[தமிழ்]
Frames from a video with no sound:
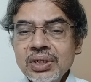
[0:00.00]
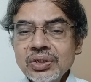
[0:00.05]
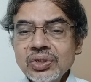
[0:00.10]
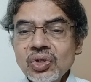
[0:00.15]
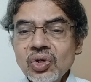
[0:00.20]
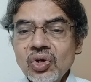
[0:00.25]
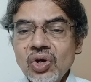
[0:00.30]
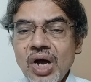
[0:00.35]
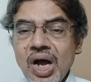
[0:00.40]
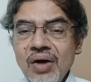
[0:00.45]
ஸோ
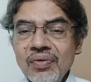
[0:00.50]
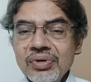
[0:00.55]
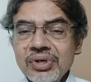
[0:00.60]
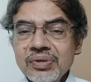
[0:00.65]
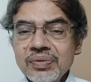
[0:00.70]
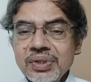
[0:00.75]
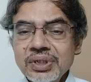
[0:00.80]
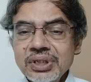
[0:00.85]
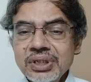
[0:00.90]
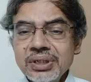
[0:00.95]
அவர்
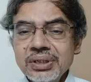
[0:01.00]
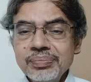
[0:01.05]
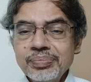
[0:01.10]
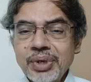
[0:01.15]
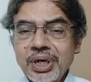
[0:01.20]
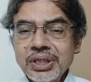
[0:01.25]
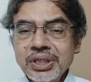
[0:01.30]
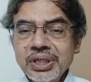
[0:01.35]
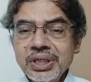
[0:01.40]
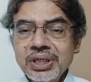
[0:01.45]
வந்து
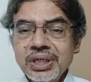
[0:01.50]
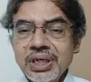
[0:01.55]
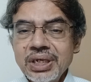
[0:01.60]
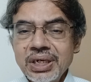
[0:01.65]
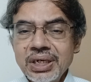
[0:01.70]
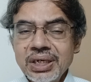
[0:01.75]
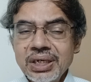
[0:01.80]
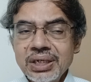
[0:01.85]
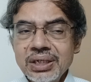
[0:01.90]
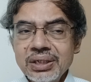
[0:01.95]
பார்த்திங்கன்னா
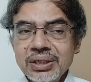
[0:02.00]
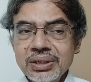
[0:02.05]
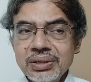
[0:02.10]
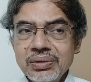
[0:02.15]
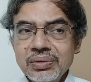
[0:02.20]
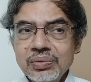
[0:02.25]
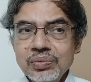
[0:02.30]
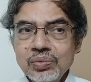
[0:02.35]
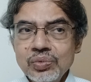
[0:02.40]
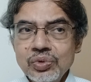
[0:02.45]

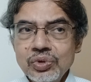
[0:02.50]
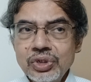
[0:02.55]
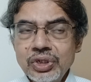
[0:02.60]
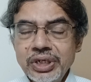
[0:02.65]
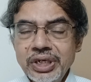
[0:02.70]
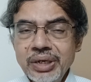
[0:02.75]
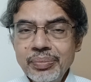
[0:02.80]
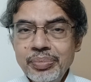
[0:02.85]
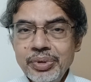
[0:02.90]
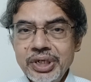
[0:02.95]
ஒரு
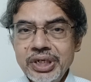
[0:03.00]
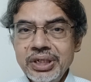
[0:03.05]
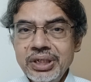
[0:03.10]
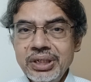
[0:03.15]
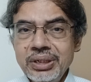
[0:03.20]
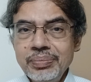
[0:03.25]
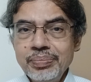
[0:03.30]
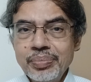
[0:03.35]
டெப்டி